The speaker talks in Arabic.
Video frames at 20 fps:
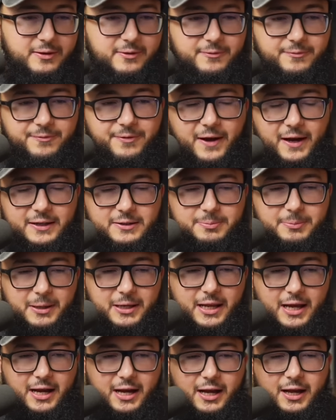fact
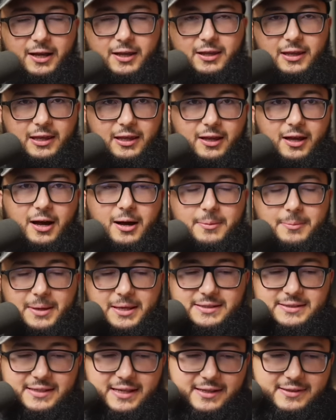معناها حقيقة make
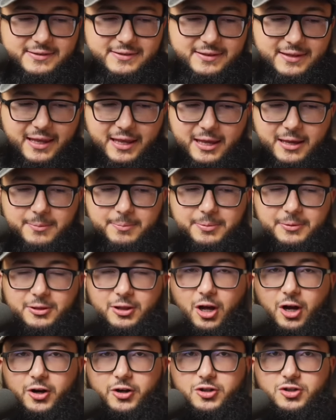sense طيب
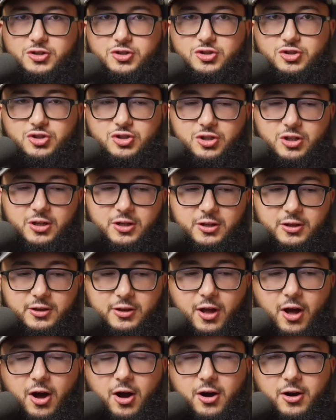large
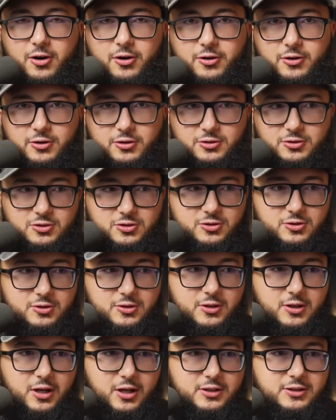large
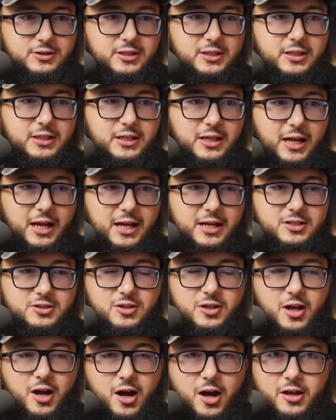اديني حاجة
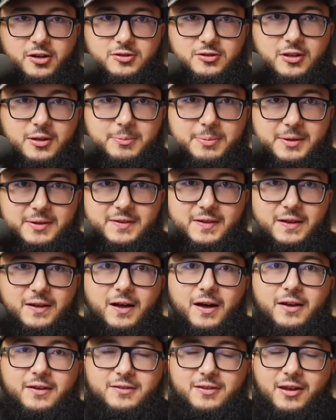لارج اديني بيتزا
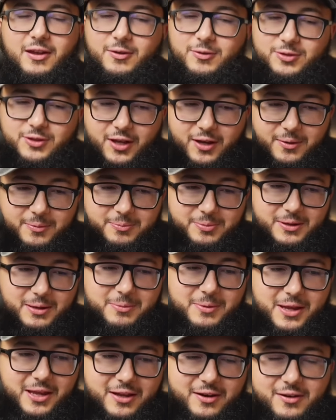لارج ايوه ضخم
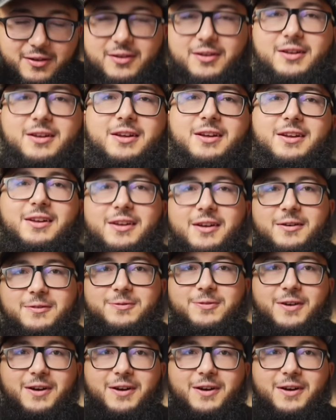كبير ف